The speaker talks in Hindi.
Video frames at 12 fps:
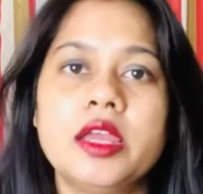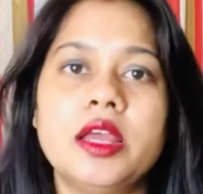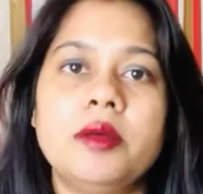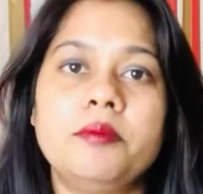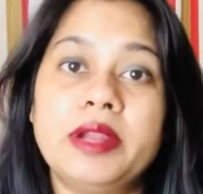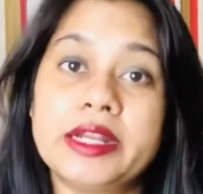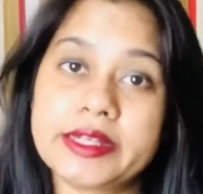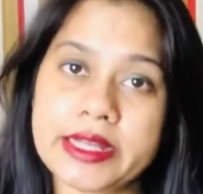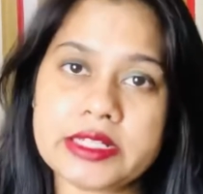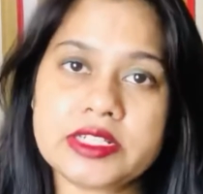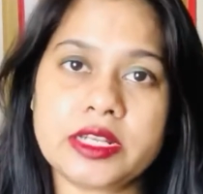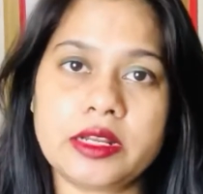ब्लड
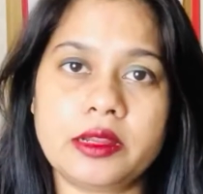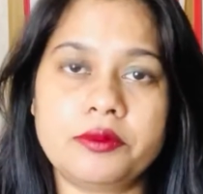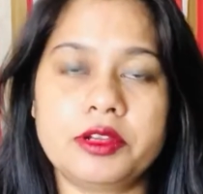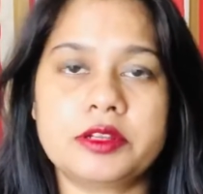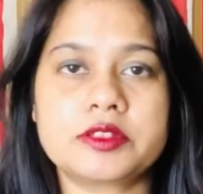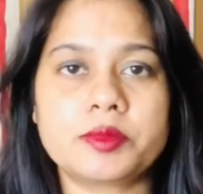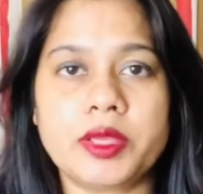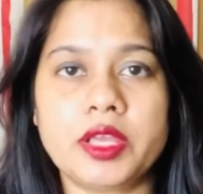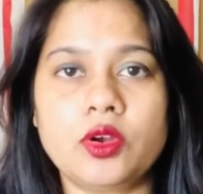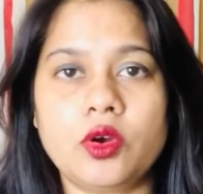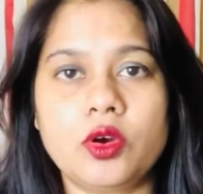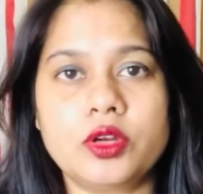कैल्शियम लेवल्स में
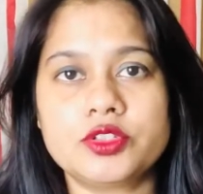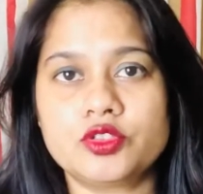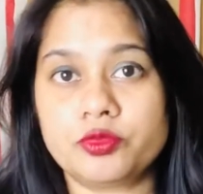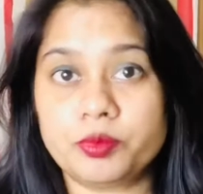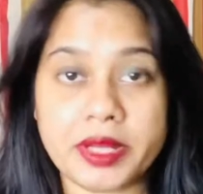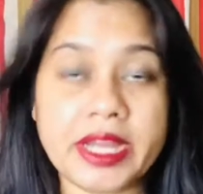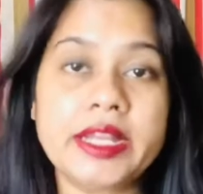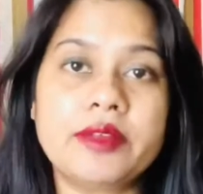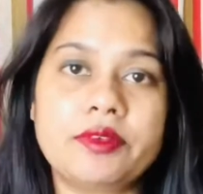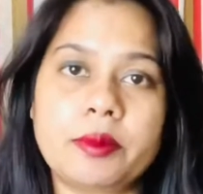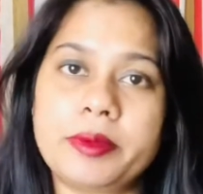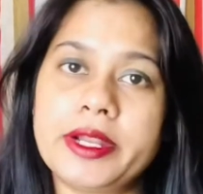और जो ब्रेन
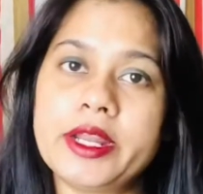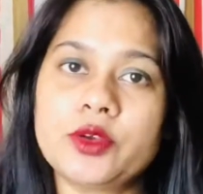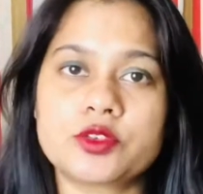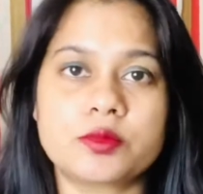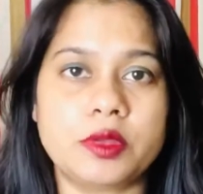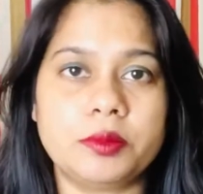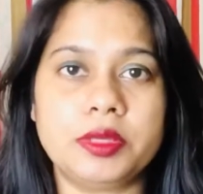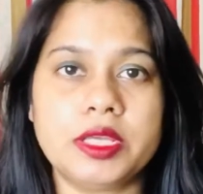डेवलपमेंट है उसमें भी